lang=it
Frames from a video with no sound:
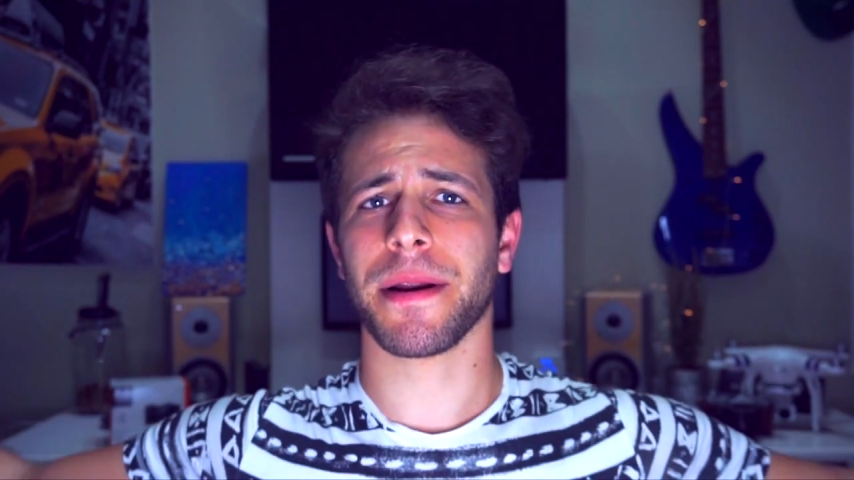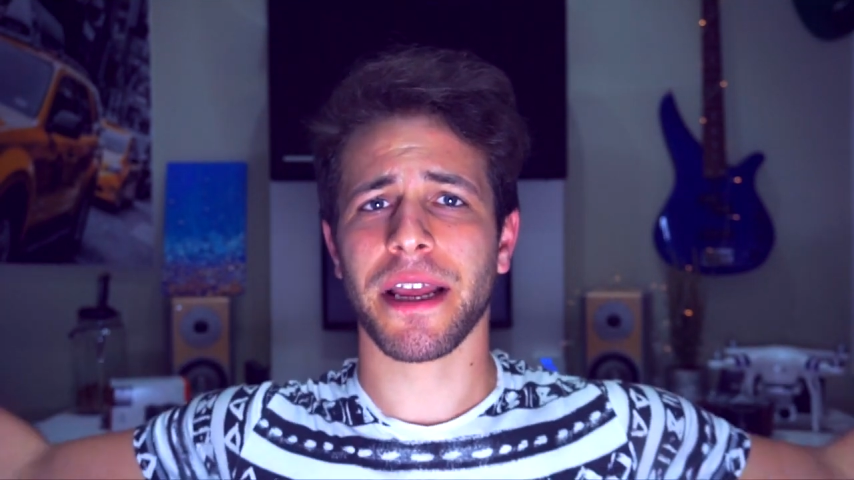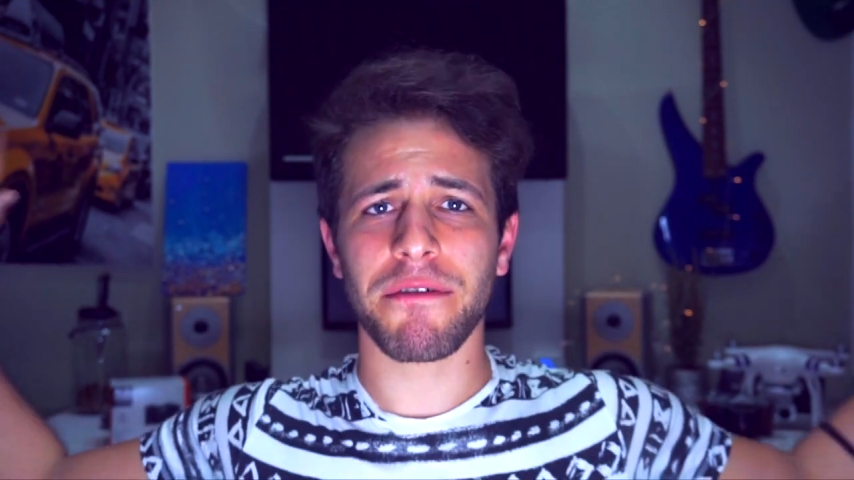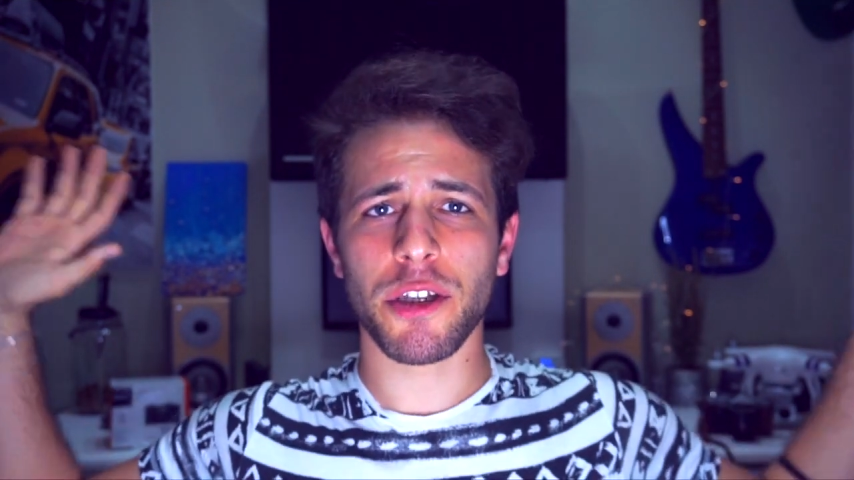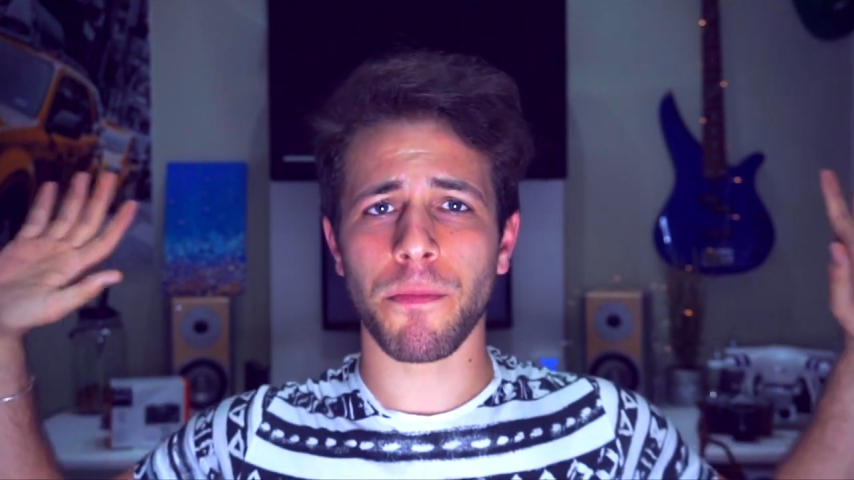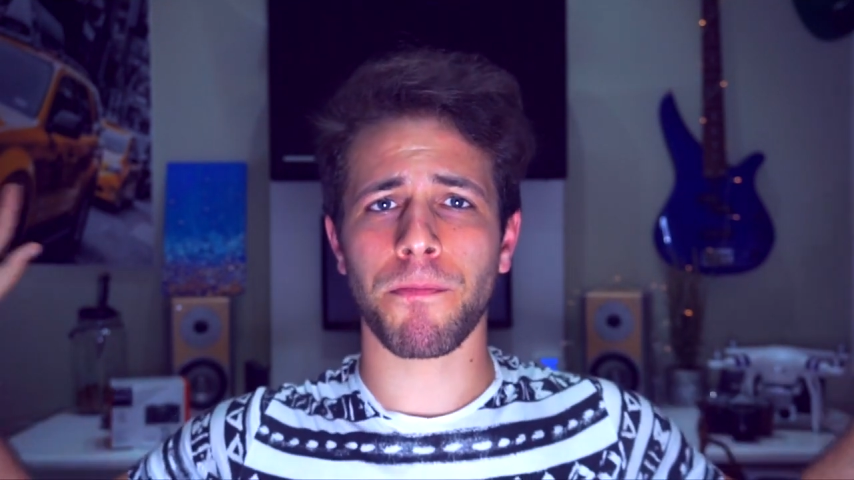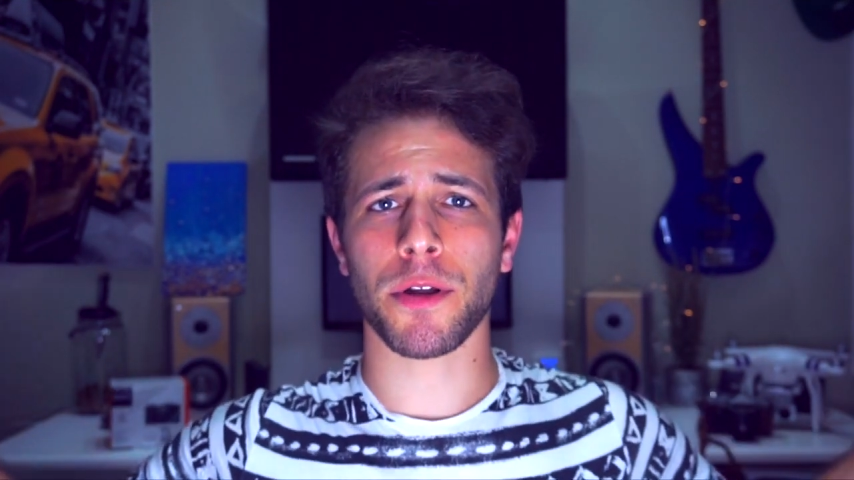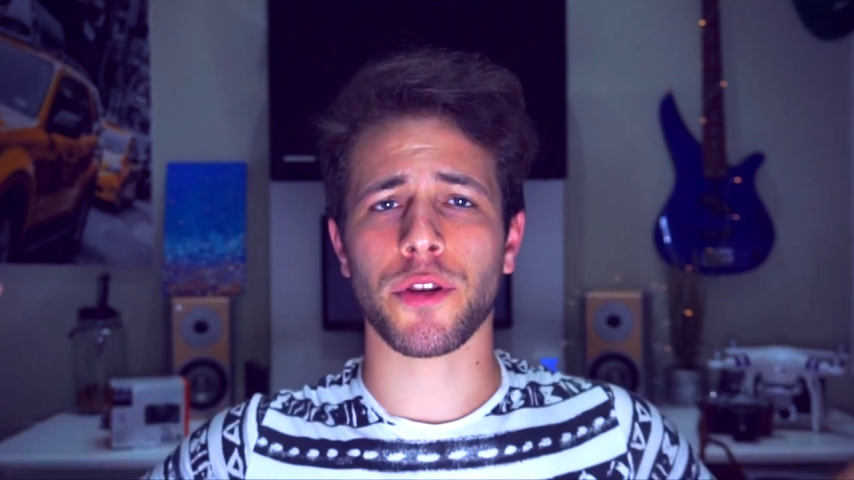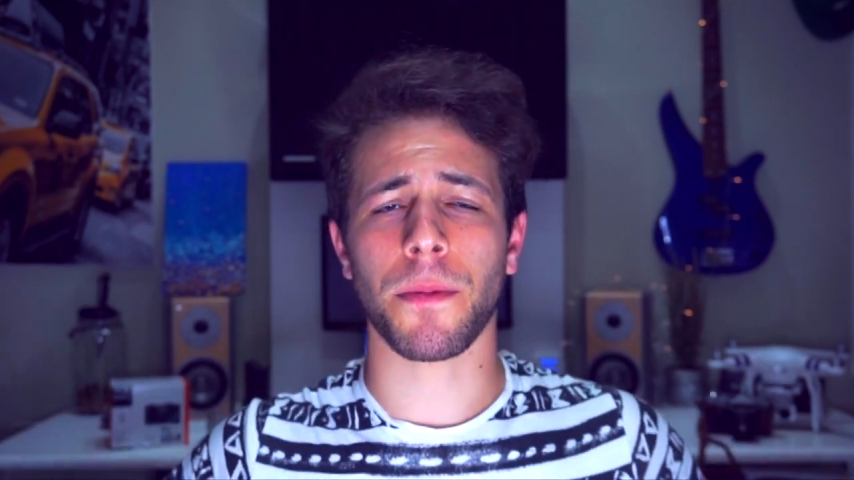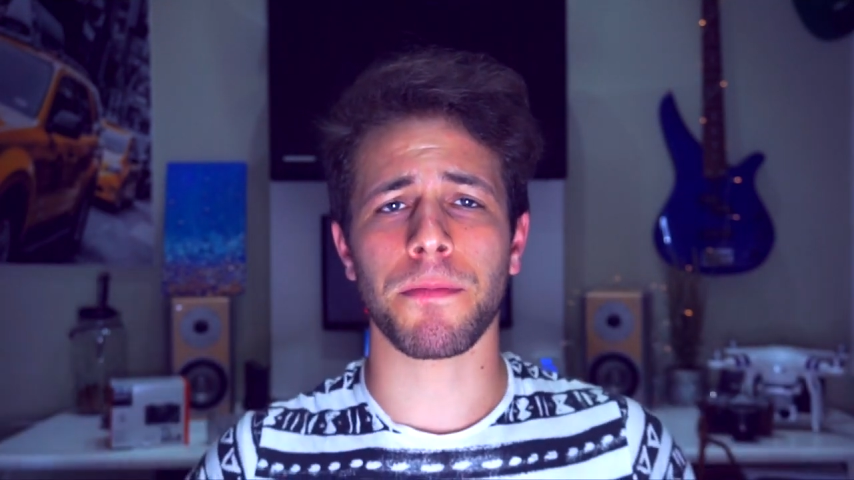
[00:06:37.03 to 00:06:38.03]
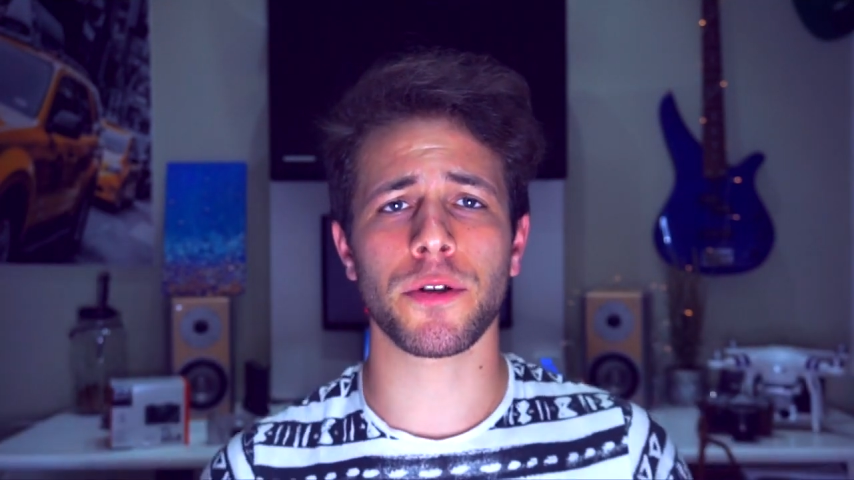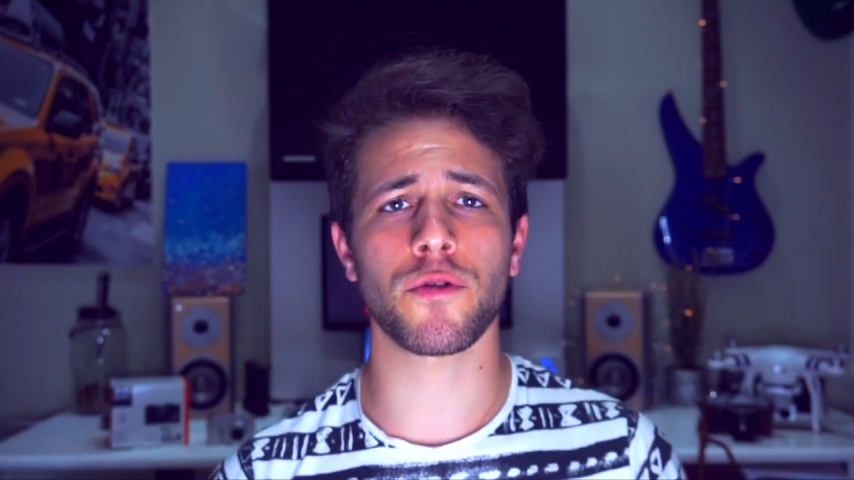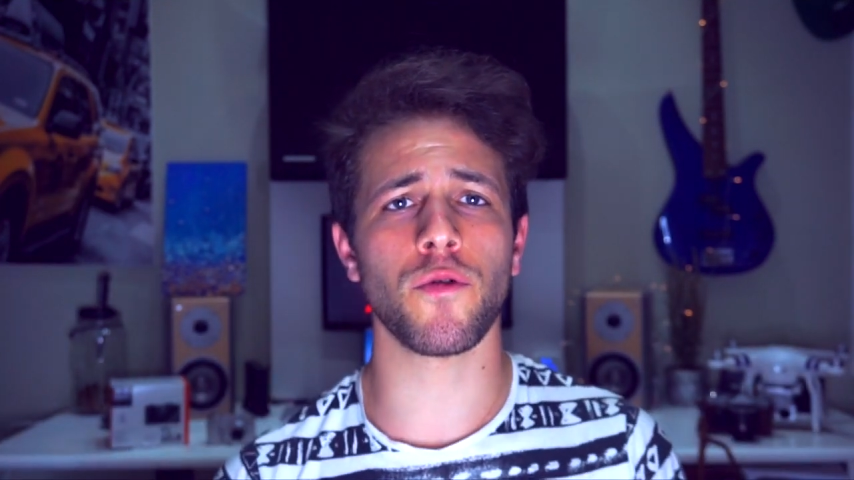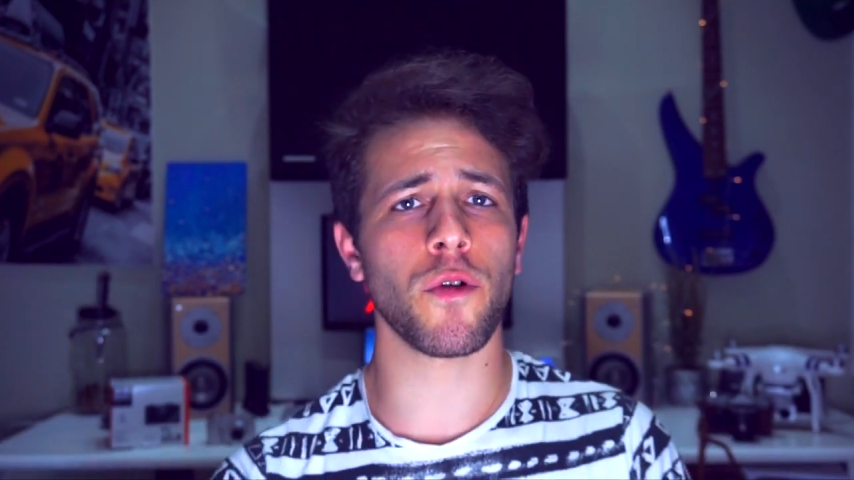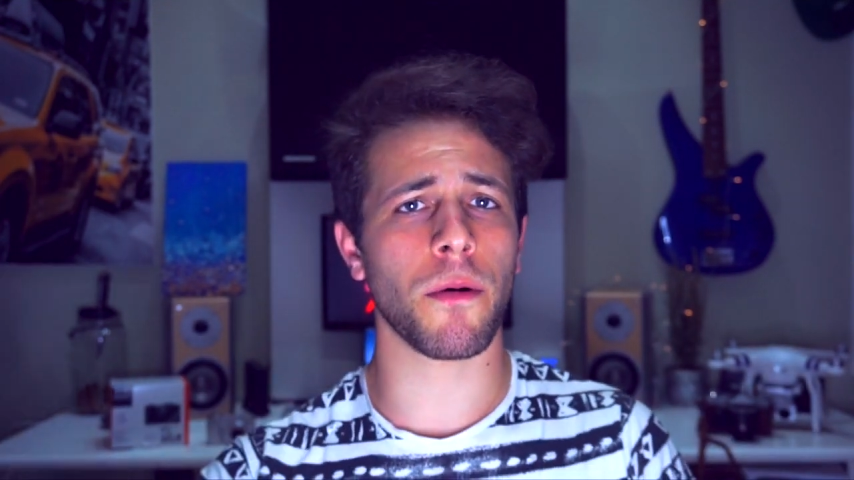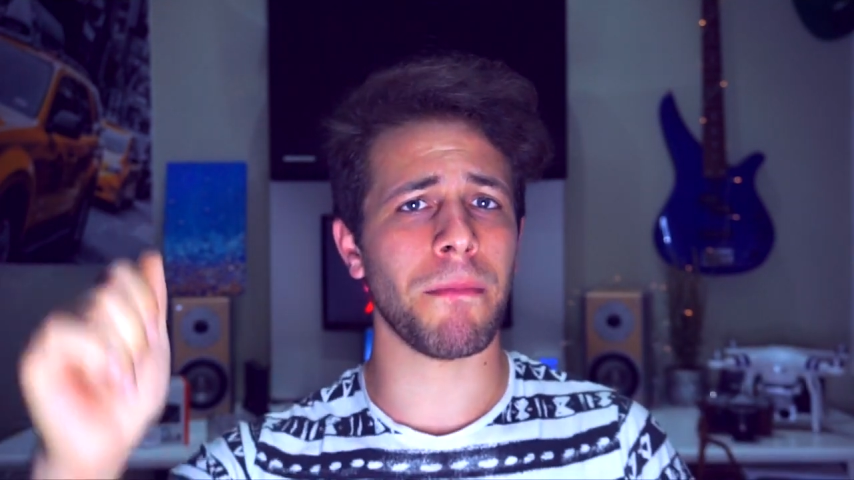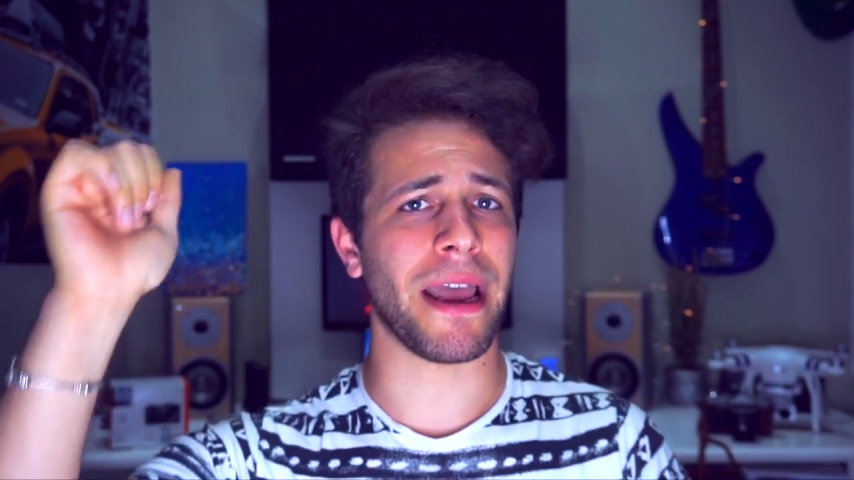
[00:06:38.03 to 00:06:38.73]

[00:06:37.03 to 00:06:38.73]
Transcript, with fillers: perché vedo un po' troppo scuro.